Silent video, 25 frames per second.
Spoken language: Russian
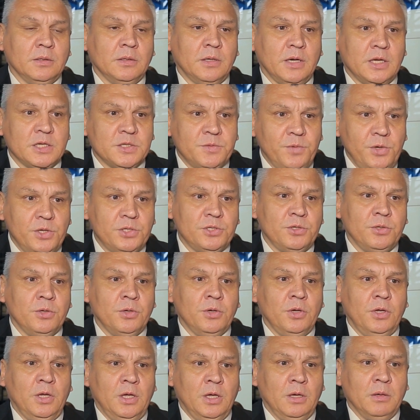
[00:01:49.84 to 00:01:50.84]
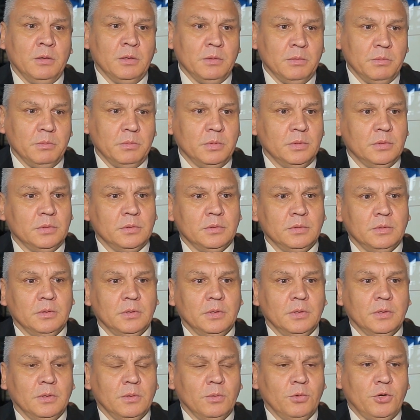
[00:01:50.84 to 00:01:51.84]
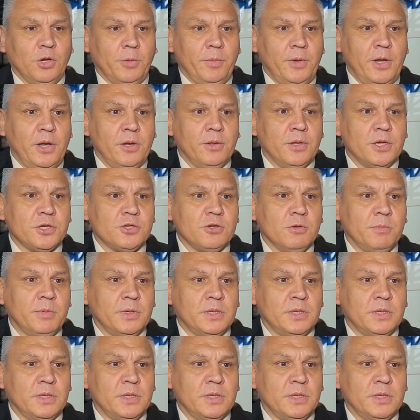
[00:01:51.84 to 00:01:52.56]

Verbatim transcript: развитию и укреплению нашего